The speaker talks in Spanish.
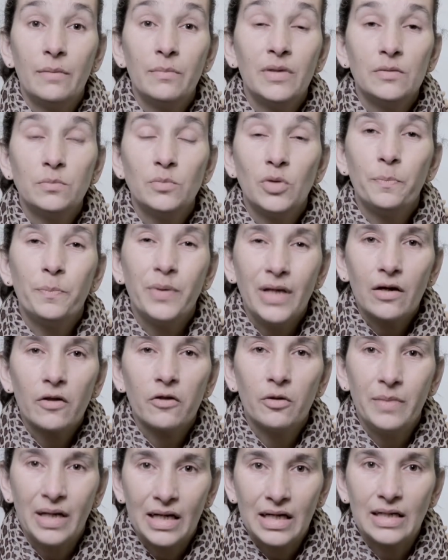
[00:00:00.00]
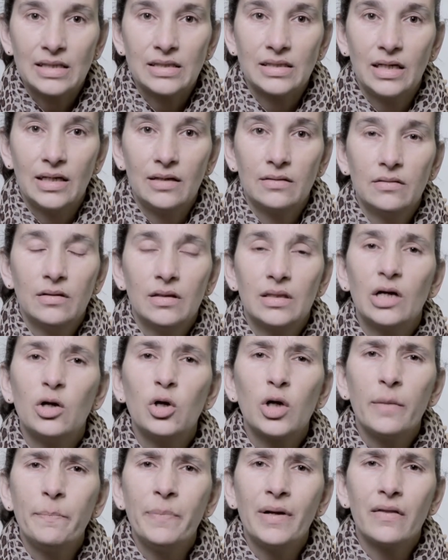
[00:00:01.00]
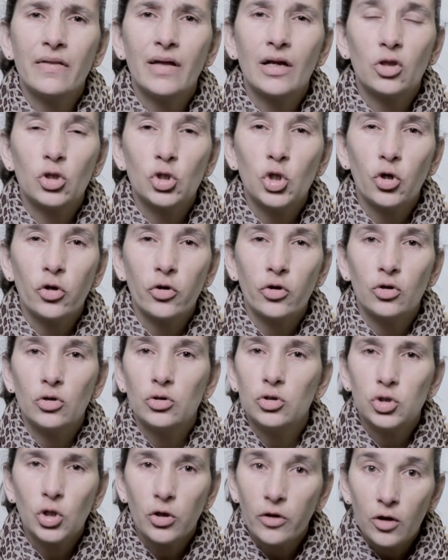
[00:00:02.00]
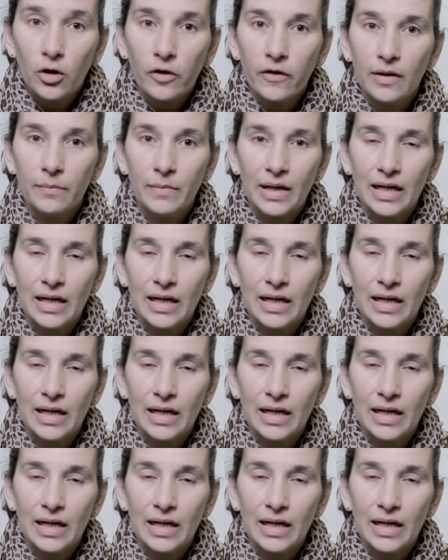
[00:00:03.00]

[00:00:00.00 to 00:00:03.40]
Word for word: Ya mismo pierdo mi casa. Tengo que perder todo, todo lo